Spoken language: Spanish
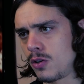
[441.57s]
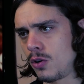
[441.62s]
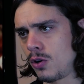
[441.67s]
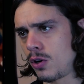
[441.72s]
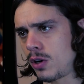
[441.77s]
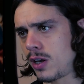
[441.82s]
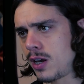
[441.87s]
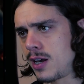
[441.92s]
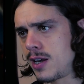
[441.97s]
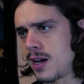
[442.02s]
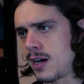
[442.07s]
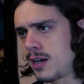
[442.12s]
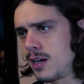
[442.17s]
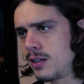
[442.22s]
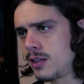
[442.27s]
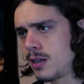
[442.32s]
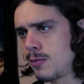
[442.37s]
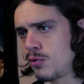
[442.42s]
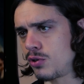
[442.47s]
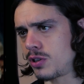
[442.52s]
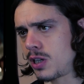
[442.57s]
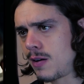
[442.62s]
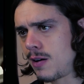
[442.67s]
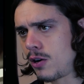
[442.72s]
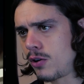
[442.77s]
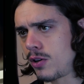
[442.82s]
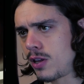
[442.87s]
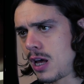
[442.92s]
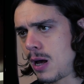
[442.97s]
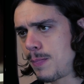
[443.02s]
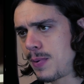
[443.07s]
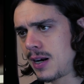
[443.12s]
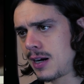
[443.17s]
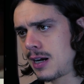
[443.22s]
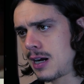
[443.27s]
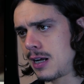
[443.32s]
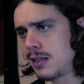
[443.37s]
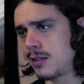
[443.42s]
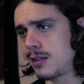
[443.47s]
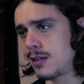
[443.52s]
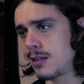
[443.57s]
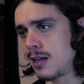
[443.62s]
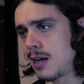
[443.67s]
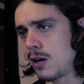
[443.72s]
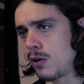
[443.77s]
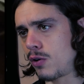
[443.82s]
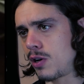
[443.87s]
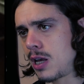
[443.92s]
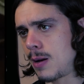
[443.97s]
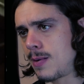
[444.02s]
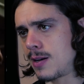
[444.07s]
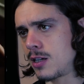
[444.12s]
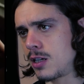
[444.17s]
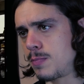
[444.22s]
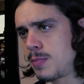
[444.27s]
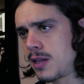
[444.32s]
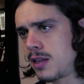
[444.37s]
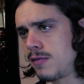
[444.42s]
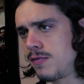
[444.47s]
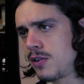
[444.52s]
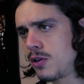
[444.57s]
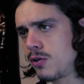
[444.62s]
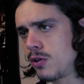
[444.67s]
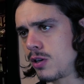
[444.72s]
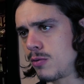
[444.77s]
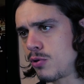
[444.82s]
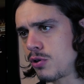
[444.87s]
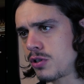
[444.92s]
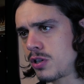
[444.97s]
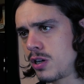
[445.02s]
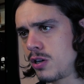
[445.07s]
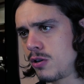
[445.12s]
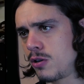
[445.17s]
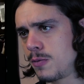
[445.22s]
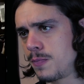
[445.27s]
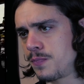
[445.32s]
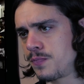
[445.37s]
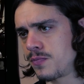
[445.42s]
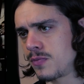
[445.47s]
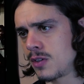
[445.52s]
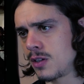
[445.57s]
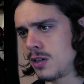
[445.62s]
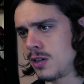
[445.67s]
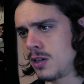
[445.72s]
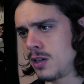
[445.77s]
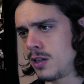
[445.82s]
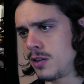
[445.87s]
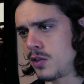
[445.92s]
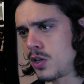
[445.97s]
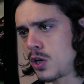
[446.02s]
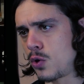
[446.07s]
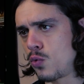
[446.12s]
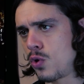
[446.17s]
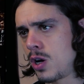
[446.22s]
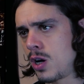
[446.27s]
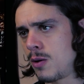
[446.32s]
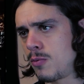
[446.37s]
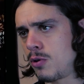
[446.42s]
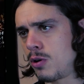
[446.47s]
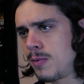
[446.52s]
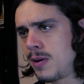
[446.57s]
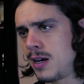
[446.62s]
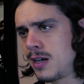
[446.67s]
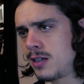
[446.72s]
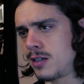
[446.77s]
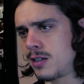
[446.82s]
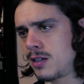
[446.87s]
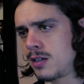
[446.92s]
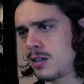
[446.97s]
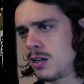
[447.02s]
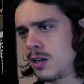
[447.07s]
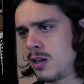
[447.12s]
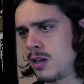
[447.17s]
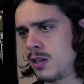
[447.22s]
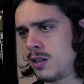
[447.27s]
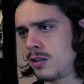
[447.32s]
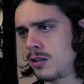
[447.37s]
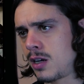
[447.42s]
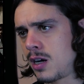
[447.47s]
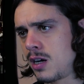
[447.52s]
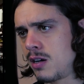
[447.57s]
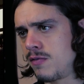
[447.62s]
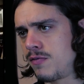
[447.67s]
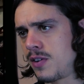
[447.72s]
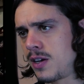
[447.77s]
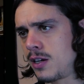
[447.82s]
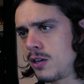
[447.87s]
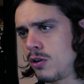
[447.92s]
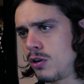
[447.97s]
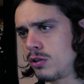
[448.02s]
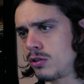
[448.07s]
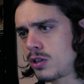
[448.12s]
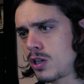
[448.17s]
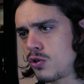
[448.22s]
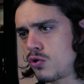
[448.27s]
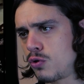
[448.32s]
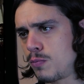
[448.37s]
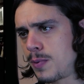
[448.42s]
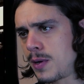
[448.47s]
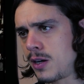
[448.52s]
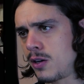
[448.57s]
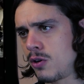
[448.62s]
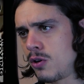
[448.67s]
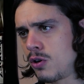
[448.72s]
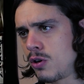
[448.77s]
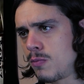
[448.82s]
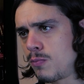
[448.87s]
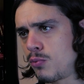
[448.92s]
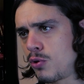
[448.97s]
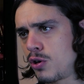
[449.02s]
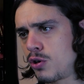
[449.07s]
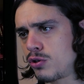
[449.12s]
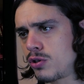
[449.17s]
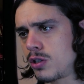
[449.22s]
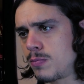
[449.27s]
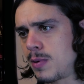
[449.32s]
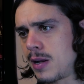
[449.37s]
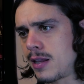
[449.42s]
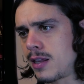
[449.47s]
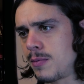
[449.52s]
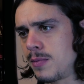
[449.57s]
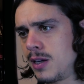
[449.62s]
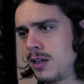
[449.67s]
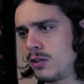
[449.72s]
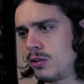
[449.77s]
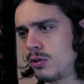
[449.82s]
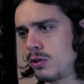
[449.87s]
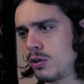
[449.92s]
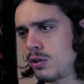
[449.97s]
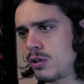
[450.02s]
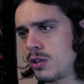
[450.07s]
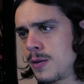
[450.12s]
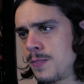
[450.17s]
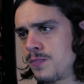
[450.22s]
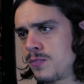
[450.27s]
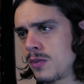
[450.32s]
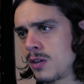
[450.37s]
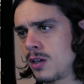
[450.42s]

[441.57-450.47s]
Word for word: Ok, aquí le tenemos trabajo de uppercuts, algo ya más específico de boxeo. De nuevo, veis, tren inferior, tren superior, buenos desplazamientos.